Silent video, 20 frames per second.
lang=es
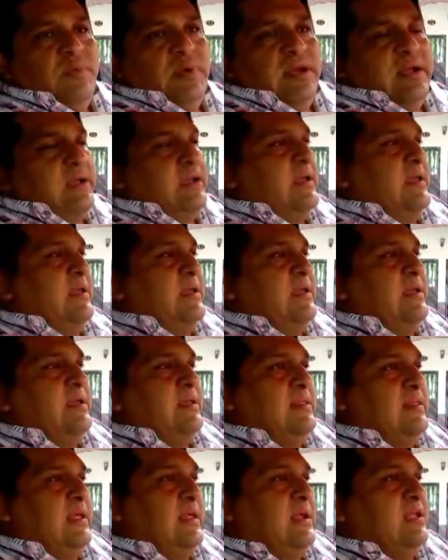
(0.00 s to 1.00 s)
para que
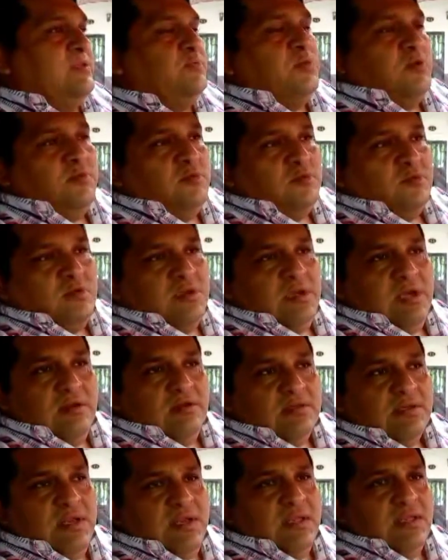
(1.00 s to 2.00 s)
darles promociones a
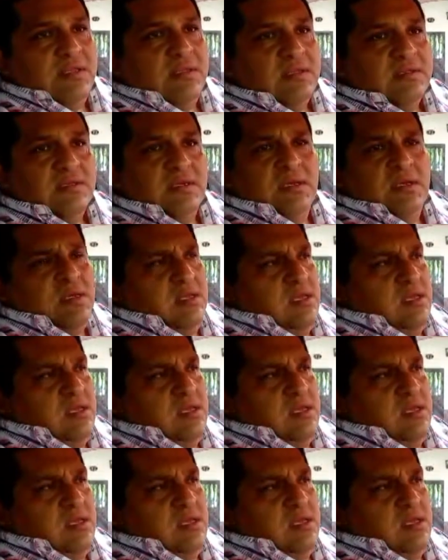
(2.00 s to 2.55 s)
los clientes